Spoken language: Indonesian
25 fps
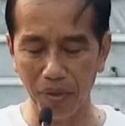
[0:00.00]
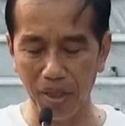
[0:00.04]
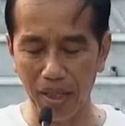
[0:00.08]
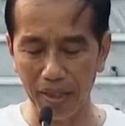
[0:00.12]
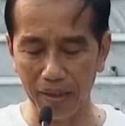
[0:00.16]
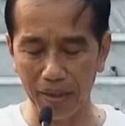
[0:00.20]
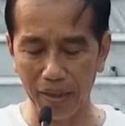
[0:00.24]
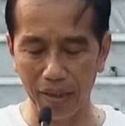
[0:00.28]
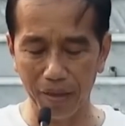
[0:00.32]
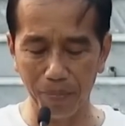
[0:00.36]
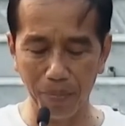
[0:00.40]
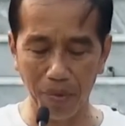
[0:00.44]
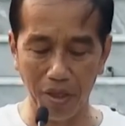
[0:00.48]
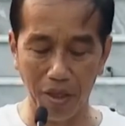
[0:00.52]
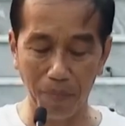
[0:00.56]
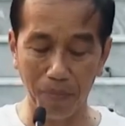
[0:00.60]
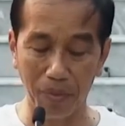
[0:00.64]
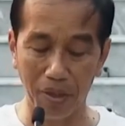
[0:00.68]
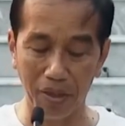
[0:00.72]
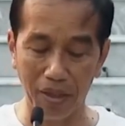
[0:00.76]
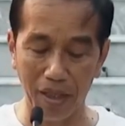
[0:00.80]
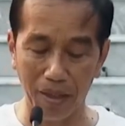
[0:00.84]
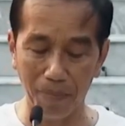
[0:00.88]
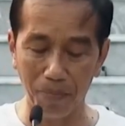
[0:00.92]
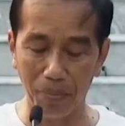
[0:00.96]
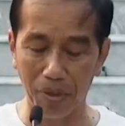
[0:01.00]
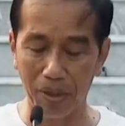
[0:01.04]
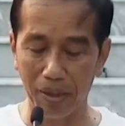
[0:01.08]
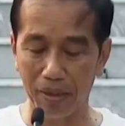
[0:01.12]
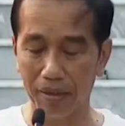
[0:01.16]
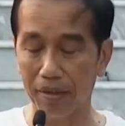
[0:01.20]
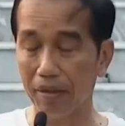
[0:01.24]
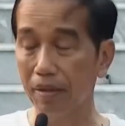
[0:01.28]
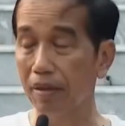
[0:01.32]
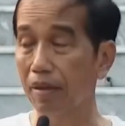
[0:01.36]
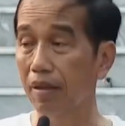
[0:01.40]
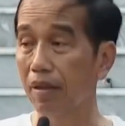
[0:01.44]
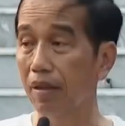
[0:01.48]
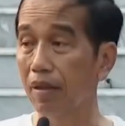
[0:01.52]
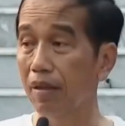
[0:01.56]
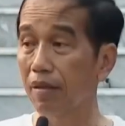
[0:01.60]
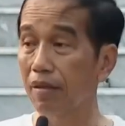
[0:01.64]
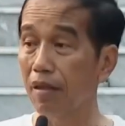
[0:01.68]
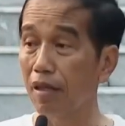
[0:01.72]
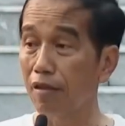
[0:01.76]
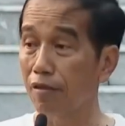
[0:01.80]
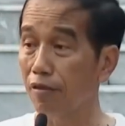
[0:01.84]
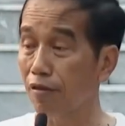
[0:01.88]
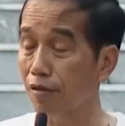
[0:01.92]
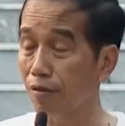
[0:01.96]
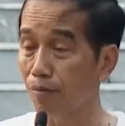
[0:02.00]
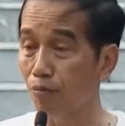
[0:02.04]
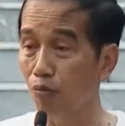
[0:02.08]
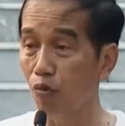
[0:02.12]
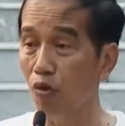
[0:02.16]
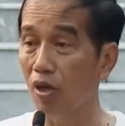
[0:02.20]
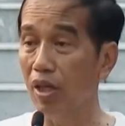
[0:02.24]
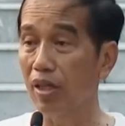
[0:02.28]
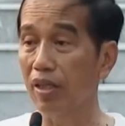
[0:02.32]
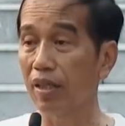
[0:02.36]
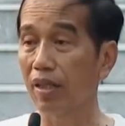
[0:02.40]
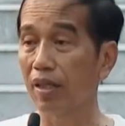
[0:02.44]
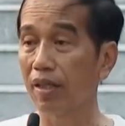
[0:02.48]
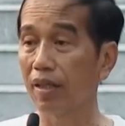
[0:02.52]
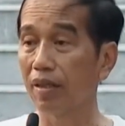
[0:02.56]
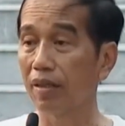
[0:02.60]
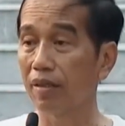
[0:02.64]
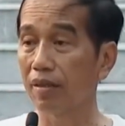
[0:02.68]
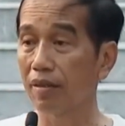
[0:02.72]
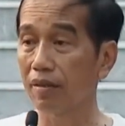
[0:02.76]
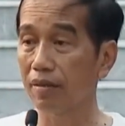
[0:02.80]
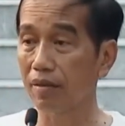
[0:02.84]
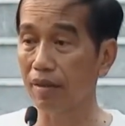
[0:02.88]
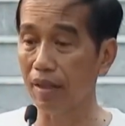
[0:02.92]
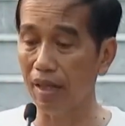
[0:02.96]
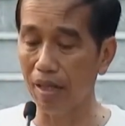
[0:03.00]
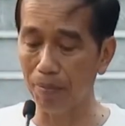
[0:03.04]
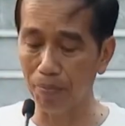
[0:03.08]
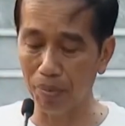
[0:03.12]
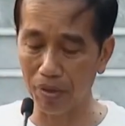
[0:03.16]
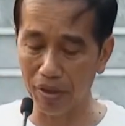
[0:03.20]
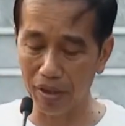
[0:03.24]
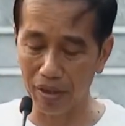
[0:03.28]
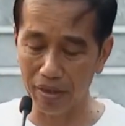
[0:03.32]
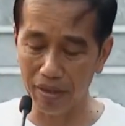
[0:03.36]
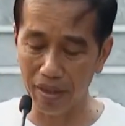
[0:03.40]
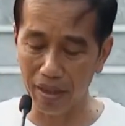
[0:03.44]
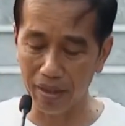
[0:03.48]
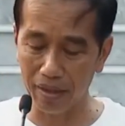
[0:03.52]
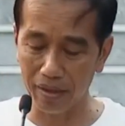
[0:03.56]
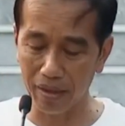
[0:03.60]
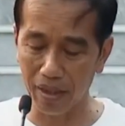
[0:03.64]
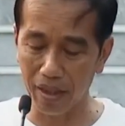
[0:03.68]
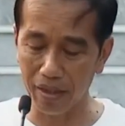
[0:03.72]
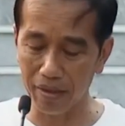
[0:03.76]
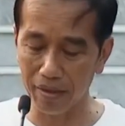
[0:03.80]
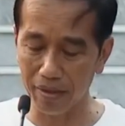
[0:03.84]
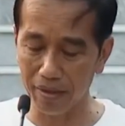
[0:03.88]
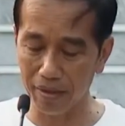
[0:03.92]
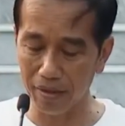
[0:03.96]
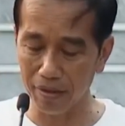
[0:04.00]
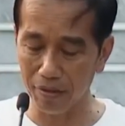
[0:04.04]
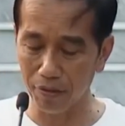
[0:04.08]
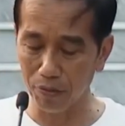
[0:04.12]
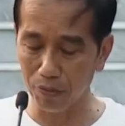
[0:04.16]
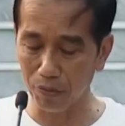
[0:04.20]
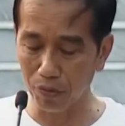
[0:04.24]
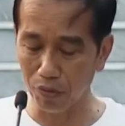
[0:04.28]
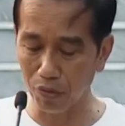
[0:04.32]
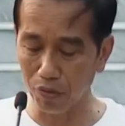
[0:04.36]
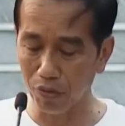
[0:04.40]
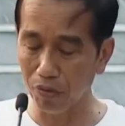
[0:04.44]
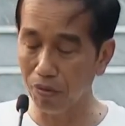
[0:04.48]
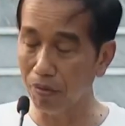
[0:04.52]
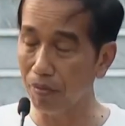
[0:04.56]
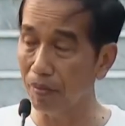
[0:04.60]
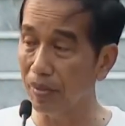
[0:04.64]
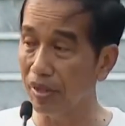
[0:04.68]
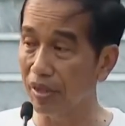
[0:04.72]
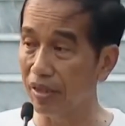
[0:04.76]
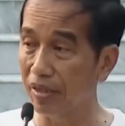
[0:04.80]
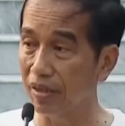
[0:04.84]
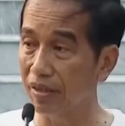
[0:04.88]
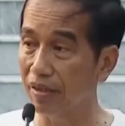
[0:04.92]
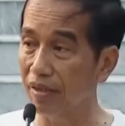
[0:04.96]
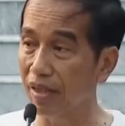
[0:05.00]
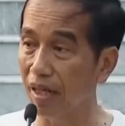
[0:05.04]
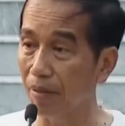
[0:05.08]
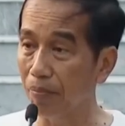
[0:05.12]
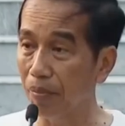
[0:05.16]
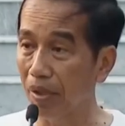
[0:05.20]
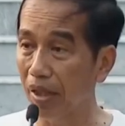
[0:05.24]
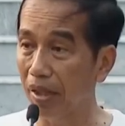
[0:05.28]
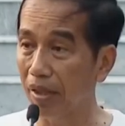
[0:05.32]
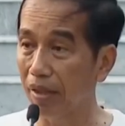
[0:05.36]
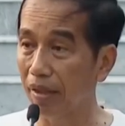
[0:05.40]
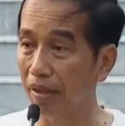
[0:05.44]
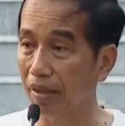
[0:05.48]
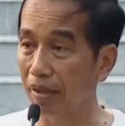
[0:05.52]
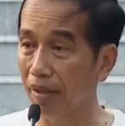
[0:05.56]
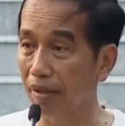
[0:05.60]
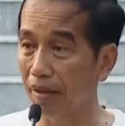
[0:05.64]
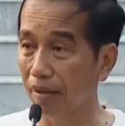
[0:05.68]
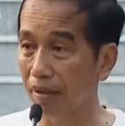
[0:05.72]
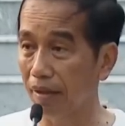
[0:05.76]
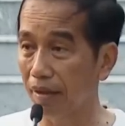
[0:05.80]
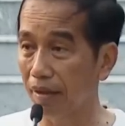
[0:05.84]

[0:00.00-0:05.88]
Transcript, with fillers: pelatih, para pendamping, dan semua yang telah bekerja keras untuk mencapai itu.